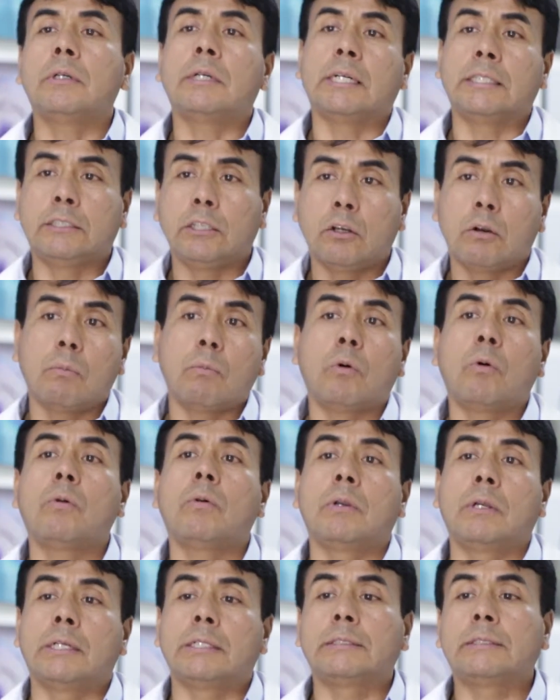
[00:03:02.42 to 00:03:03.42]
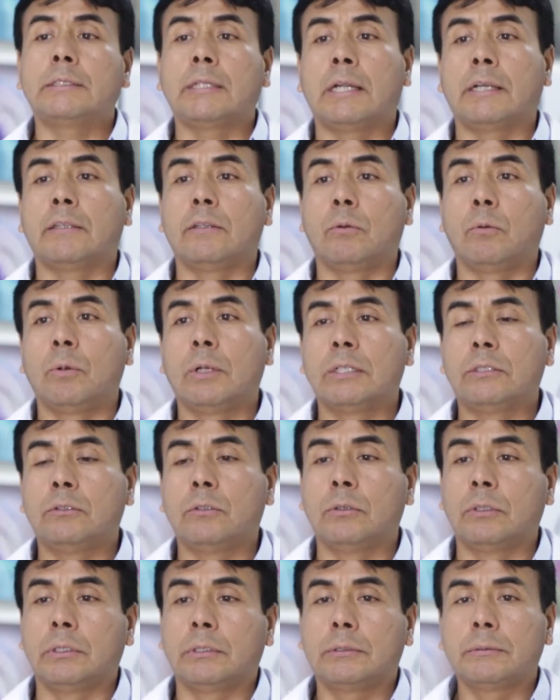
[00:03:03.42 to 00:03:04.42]
así como las
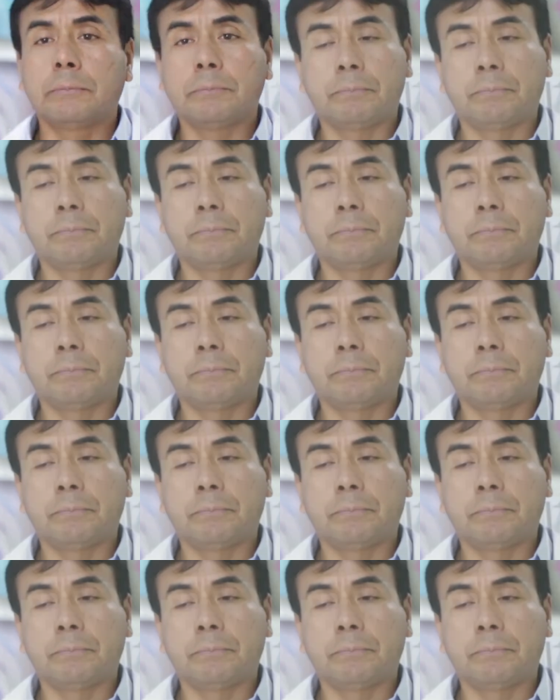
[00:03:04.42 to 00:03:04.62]
articulaciones.